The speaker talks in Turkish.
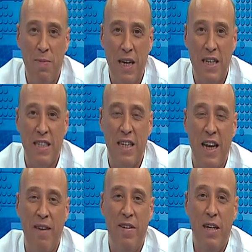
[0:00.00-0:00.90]
Pek
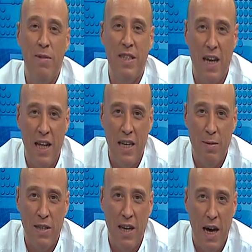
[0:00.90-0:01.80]
istenilen verimi
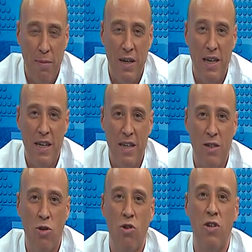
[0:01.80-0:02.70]
sağlayamadı ama e,
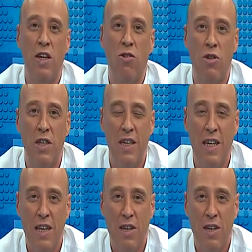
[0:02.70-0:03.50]
görünen o ki